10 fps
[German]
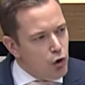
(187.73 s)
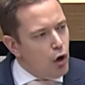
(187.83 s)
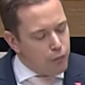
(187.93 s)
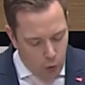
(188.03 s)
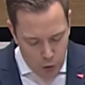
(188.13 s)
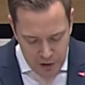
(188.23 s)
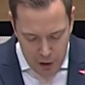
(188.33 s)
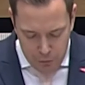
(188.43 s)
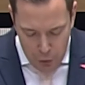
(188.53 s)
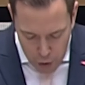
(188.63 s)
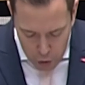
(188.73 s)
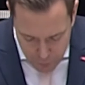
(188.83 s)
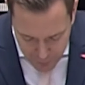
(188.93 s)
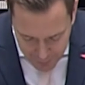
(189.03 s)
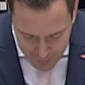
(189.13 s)
Doch aufgrund der
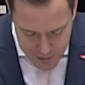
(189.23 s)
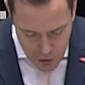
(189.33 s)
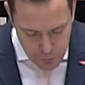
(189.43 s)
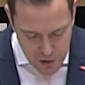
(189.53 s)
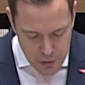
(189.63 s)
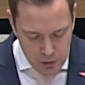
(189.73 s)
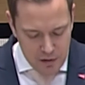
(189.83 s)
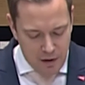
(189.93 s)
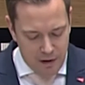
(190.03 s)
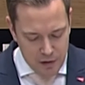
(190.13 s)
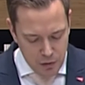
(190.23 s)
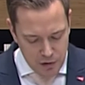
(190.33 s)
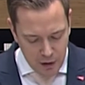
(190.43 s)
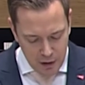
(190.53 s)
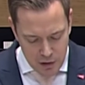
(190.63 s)
vorläufigen Rechtsauffassung des
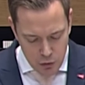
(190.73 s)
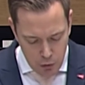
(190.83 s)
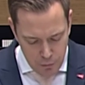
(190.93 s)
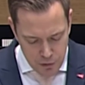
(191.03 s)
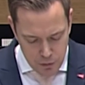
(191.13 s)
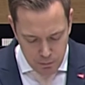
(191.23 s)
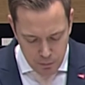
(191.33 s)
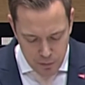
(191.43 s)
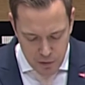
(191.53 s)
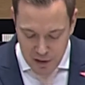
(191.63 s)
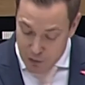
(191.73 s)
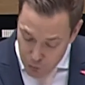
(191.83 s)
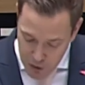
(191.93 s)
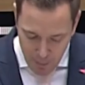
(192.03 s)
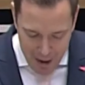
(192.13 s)
Verfassungsgerichtshofs, die
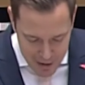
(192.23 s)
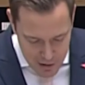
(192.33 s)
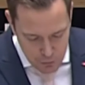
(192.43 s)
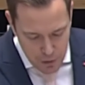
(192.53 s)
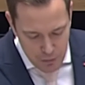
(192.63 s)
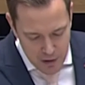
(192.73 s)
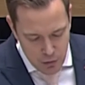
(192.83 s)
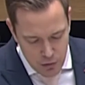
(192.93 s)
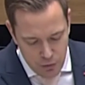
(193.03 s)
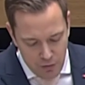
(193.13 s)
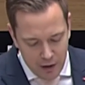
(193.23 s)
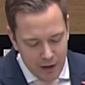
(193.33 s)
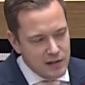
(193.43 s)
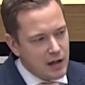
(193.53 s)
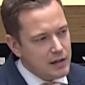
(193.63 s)
für die meisten Verfassungs- und
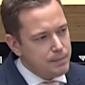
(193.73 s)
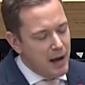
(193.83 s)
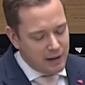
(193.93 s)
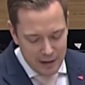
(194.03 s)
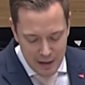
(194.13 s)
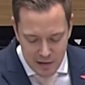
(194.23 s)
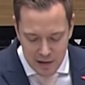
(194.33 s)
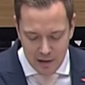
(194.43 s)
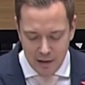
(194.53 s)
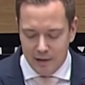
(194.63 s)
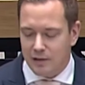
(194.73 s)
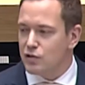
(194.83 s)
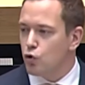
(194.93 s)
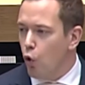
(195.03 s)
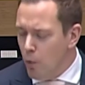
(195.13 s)
Wahlrechtsexperten hinsichtlich
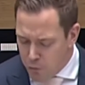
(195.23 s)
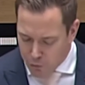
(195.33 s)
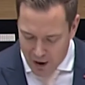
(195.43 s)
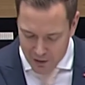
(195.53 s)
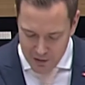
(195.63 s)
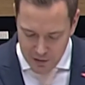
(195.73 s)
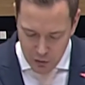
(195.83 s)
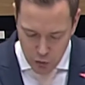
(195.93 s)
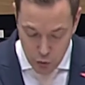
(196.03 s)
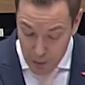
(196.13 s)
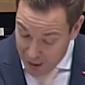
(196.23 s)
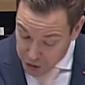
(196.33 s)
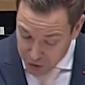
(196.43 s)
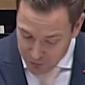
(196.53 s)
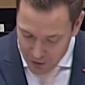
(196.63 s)
des Umfangs
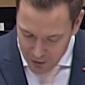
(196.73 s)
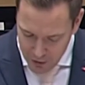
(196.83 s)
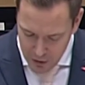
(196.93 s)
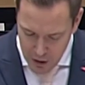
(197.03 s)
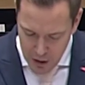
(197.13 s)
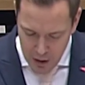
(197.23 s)
überraschend war,